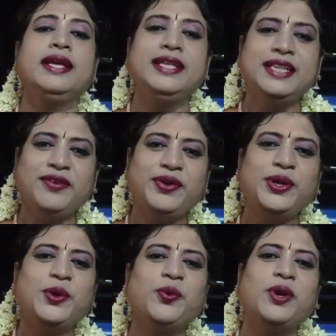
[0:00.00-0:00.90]
இந்த
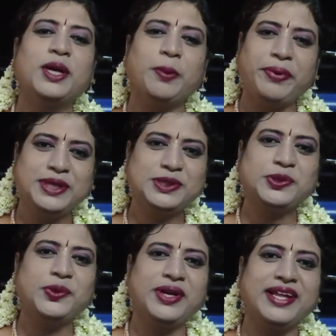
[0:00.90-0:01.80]
வீடியோ உங்களுக்கு
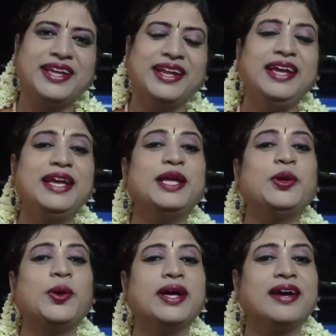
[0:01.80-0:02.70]
பிடிச்சிருக்குன்னு நினைக்கிறேன்
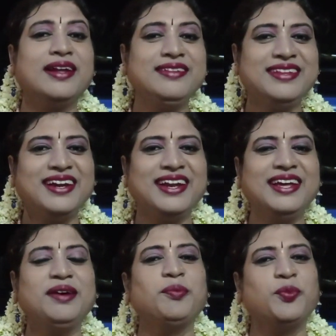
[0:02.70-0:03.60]
இதோட கருத்துக்களை
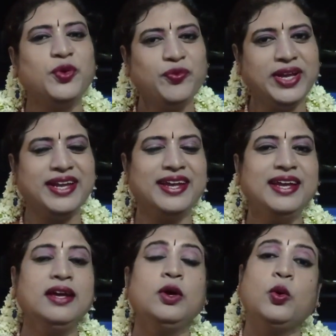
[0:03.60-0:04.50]
முன்வைங்க
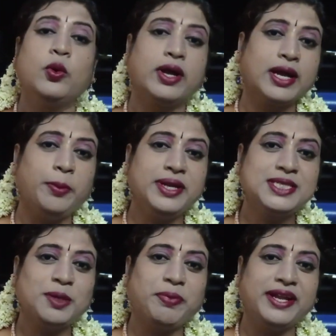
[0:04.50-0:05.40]
உங்கள்
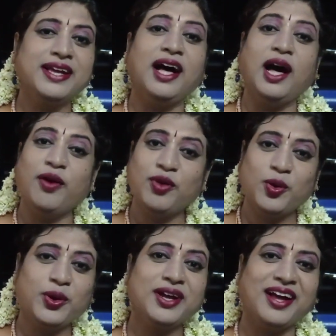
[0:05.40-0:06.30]
கமெண்ட்ஸை படிக்க
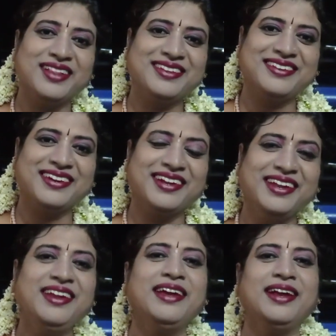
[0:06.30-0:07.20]
ஆவலோடு
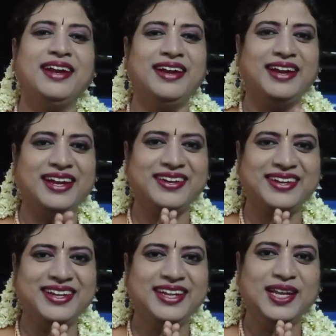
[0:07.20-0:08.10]
காத்துட்ருக்கேன்
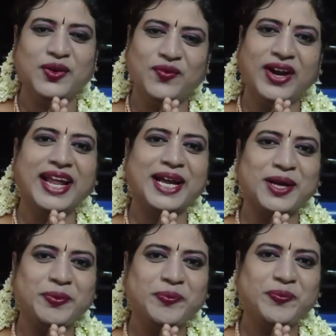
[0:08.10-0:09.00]
நன்றி
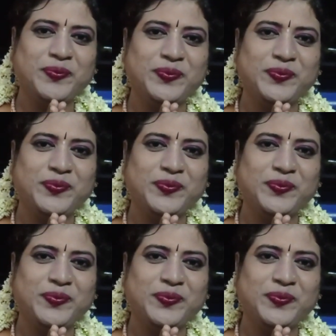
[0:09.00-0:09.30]
வணக்கம்